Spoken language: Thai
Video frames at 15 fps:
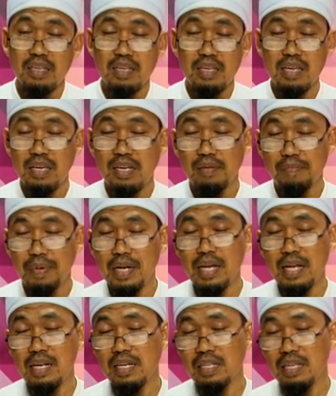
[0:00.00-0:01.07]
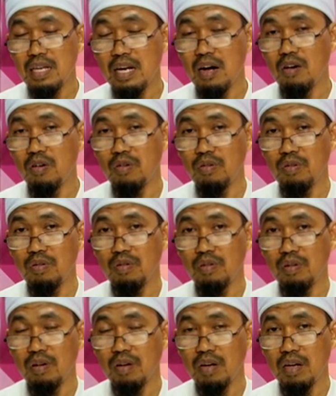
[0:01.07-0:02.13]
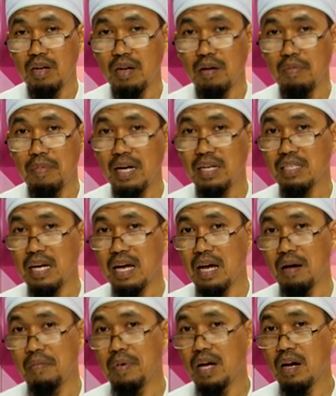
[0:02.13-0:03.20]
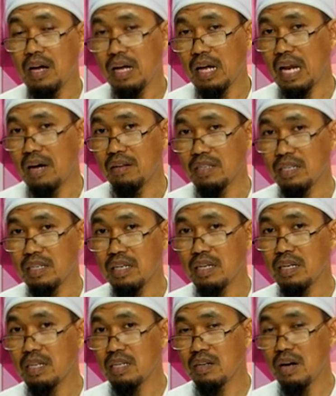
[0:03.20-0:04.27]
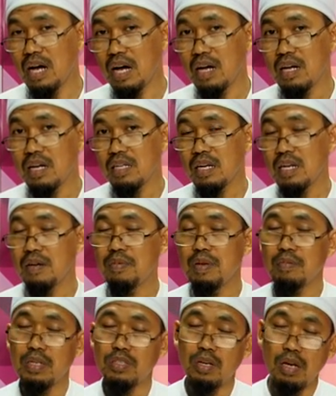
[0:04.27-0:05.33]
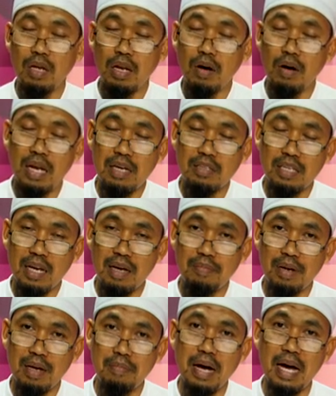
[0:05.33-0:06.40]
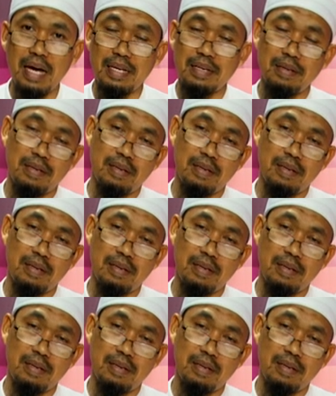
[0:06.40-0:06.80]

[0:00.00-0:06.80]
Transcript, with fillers: อีกประเด็นหนึ่งที่เรามักจะไม่ค่อยกล่าวถึงกันก็คือว่าท่านนบีมุฮัมมัด ศ็อลลัลลอฮุอะลัยฮิวะซัลลัมละหมาด